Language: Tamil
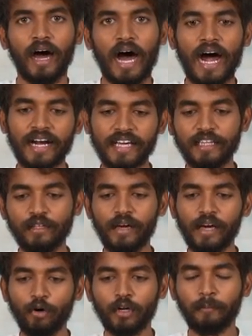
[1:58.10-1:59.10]
ஆனால்
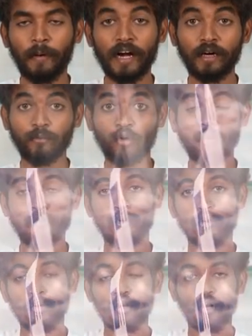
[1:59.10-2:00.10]
இதுவே ஒரு பணமோ
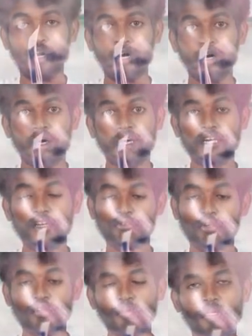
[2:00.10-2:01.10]
பொருளோ இல்லை
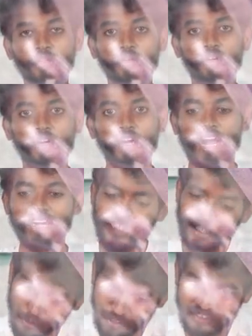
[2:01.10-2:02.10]
சொத்து பத்தோ அட
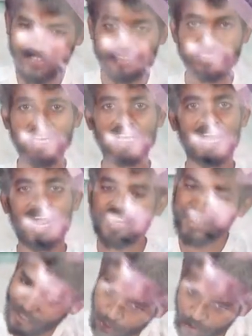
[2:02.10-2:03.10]
இன்னும் கொஞ்சம் வச்சுக்கோங்க அட
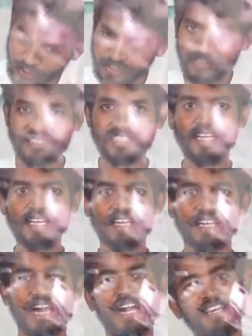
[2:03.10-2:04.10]
இன்னும் கொஞ்சம் வச்சுக்கோங்க அட